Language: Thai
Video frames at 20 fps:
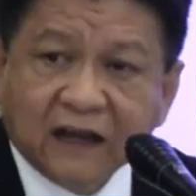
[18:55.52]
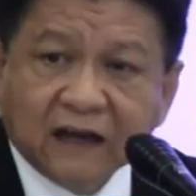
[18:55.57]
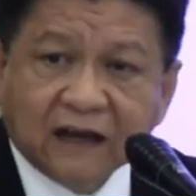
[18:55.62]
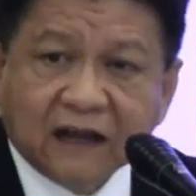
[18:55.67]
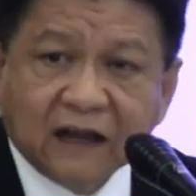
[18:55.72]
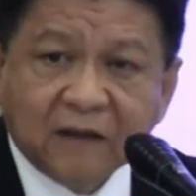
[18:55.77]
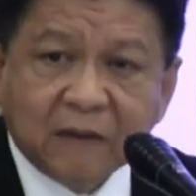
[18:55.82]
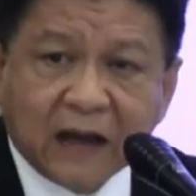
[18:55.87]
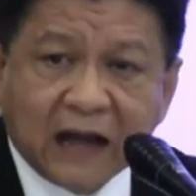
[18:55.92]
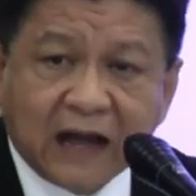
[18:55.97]

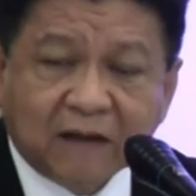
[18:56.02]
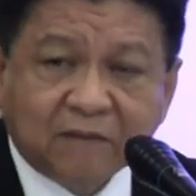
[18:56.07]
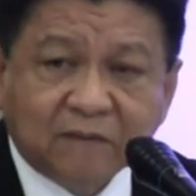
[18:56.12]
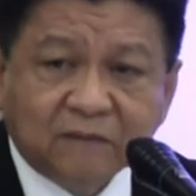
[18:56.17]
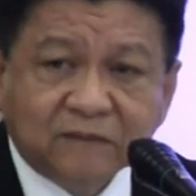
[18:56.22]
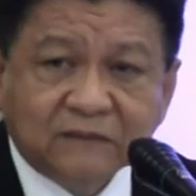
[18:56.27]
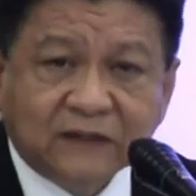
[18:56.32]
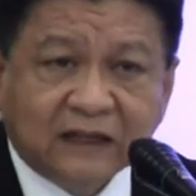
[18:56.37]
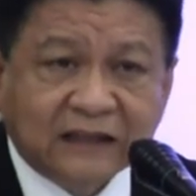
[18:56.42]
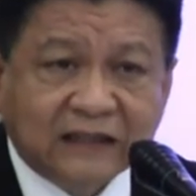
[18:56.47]
ในภาพ
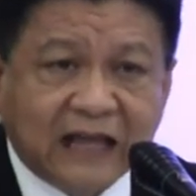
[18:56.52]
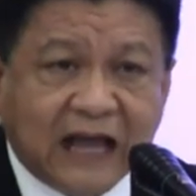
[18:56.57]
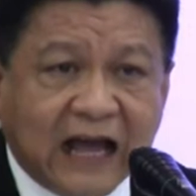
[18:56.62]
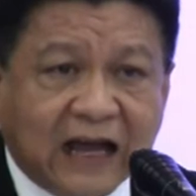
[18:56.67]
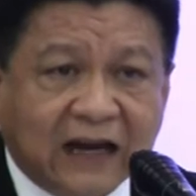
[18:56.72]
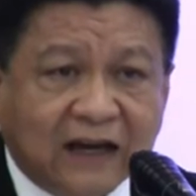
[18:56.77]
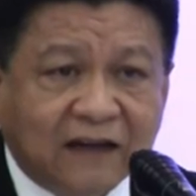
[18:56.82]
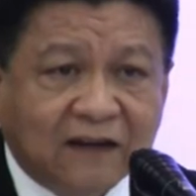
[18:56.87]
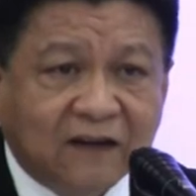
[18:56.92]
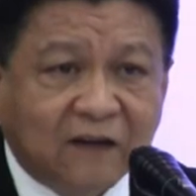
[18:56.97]
ต่า
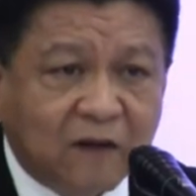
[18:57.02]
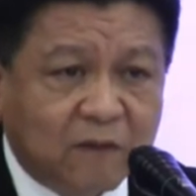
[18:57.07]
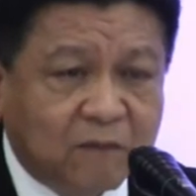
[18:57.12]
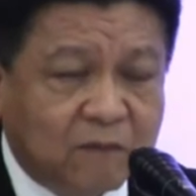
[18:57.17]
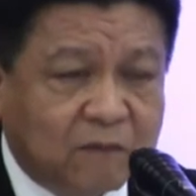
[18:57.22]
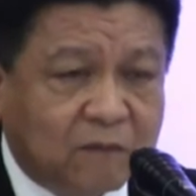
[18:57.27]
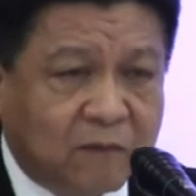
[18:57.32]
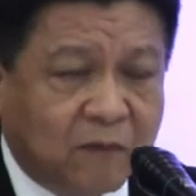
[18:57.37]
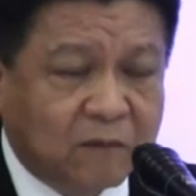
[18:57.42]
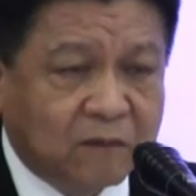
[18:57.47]
งๆก็
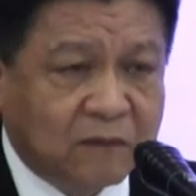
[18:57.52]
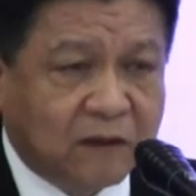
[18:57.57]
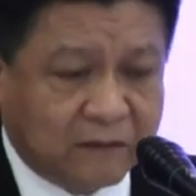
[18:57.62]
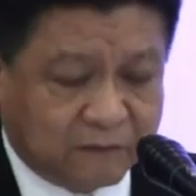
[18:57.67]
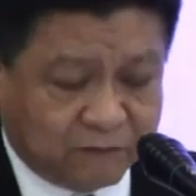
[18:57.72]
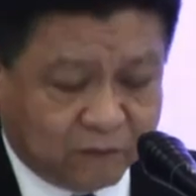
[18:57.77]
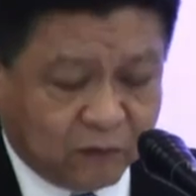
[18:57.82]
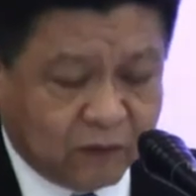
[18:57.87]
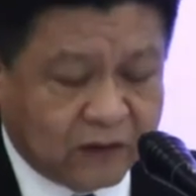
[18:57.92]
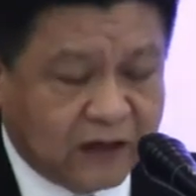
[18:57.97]
ผมก็
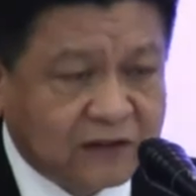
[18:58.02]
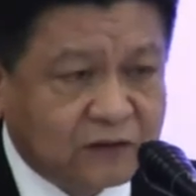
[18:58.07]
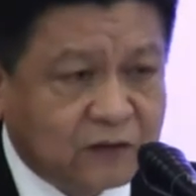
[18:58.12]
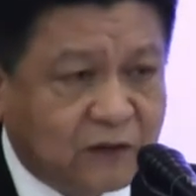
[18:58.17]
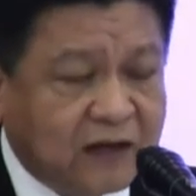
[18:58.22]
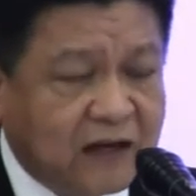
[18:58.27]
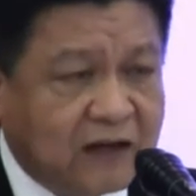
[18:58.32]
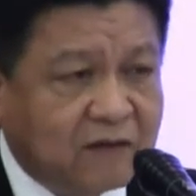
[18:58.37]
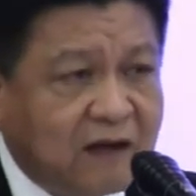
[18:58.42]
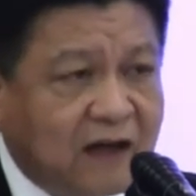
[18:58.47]
พูดในส่
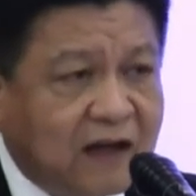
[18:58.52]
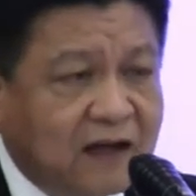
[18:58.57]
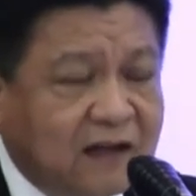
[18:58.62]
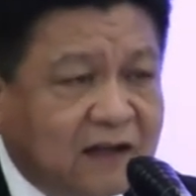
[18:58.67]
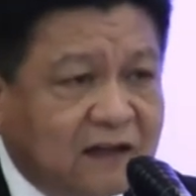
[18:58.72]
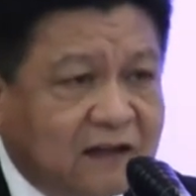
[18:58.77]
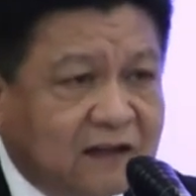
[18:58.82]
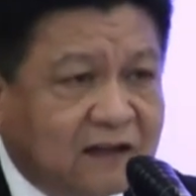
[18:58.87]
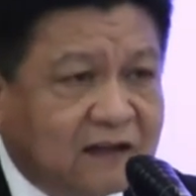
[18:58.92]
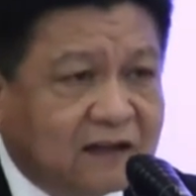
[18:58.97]
วนนี้ว่า
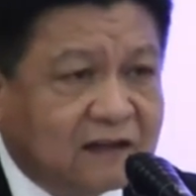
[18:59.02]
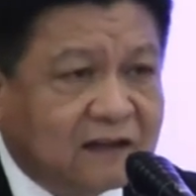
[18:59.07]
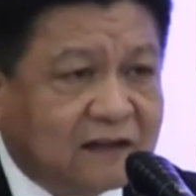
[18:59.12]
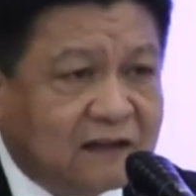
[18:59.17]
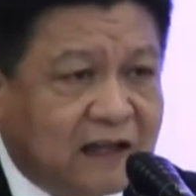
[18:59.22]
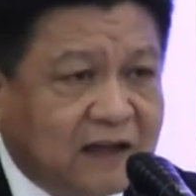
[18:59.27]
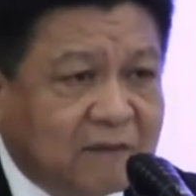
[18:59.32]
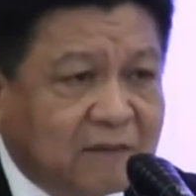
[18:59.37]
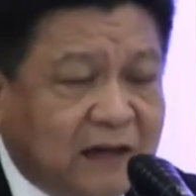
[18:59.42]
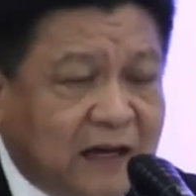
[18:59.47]

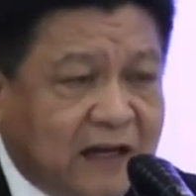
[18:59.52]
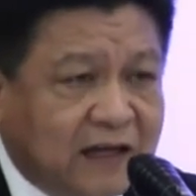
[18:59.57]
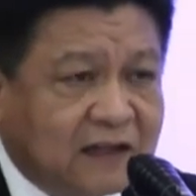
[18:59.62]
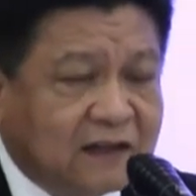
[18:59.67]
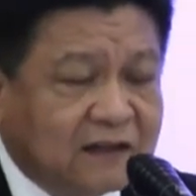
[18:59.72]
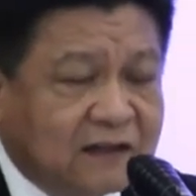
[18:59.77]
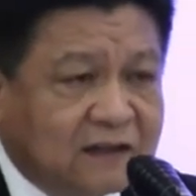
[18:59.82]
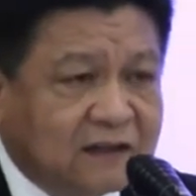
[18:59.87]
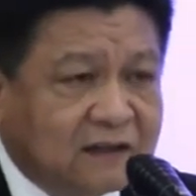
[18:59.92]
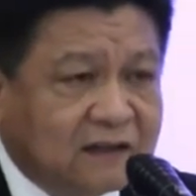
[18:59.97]
ในประเด็น
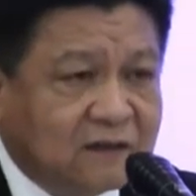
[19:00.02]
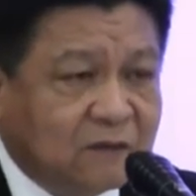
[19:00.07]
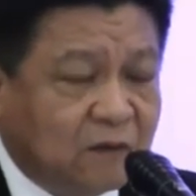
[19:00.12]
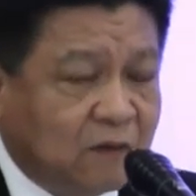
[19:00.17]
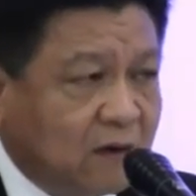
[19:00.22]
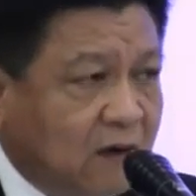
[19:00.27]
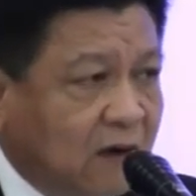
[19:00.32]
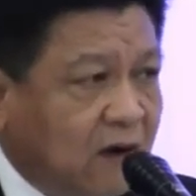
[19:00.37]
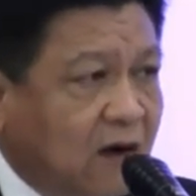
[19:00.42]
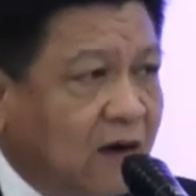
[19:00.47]

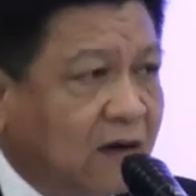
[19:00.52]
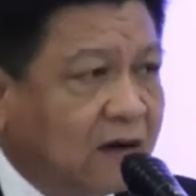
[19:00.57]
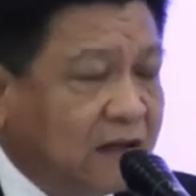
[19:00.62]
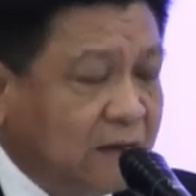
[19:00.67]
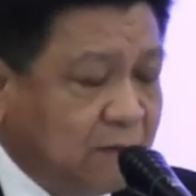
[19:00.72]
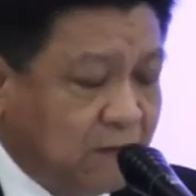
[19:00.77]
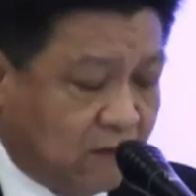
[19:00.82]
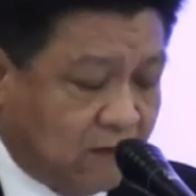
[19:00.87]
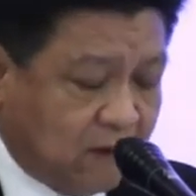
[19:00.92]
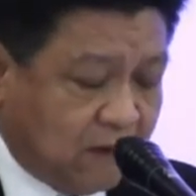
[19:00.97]
หัวข้อ
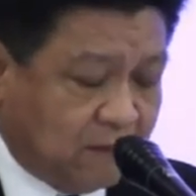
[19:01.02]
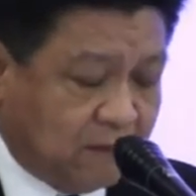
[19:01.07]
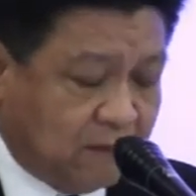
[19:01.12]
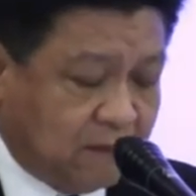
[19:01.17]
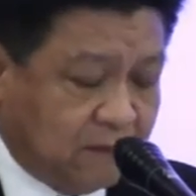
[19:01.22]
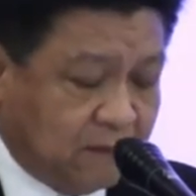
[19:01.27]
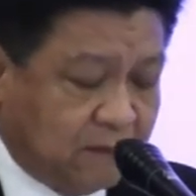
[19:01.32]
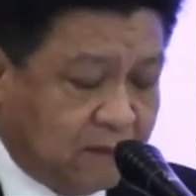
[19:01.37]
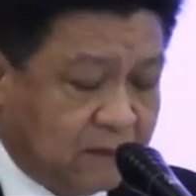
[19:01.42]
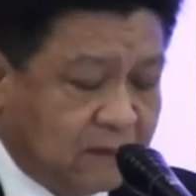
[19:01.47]
ที่บอกว่า
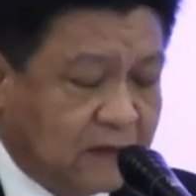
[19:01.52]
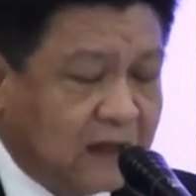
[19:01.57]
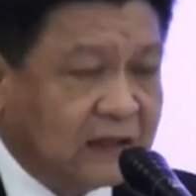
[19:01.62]
ห